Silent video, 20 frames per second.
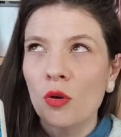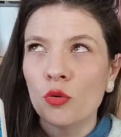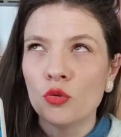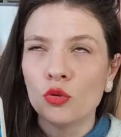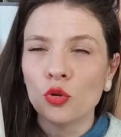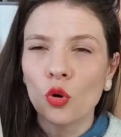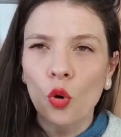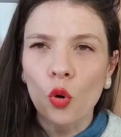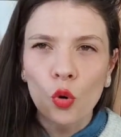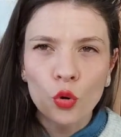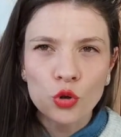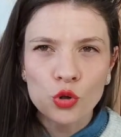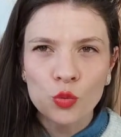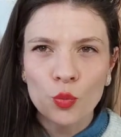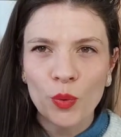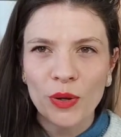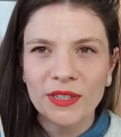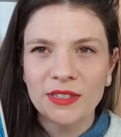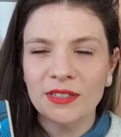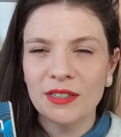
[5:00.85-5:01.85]
une grosse
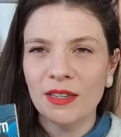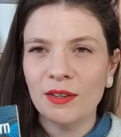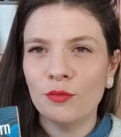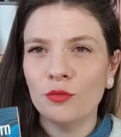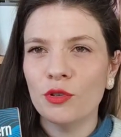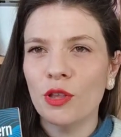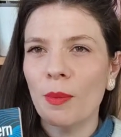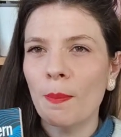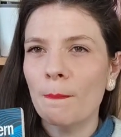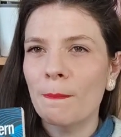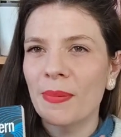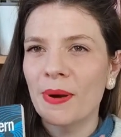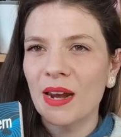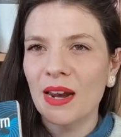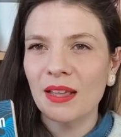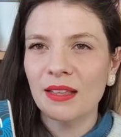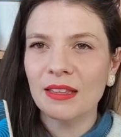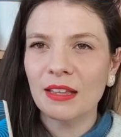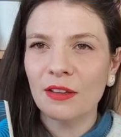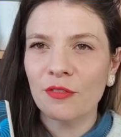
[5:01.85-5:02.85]
moitié, vous donne
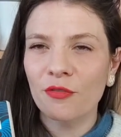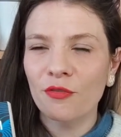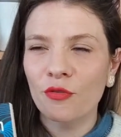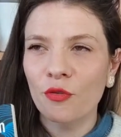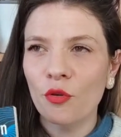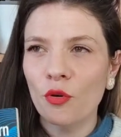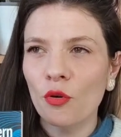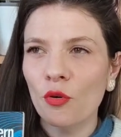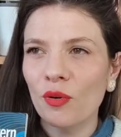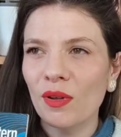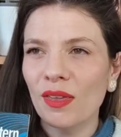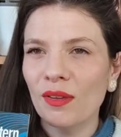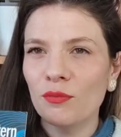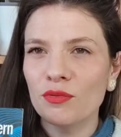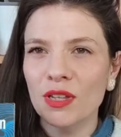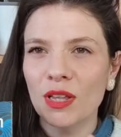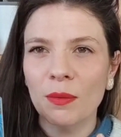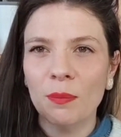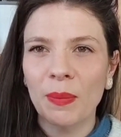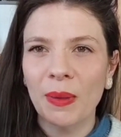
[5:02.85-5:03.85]
plein d'infos et vous êtes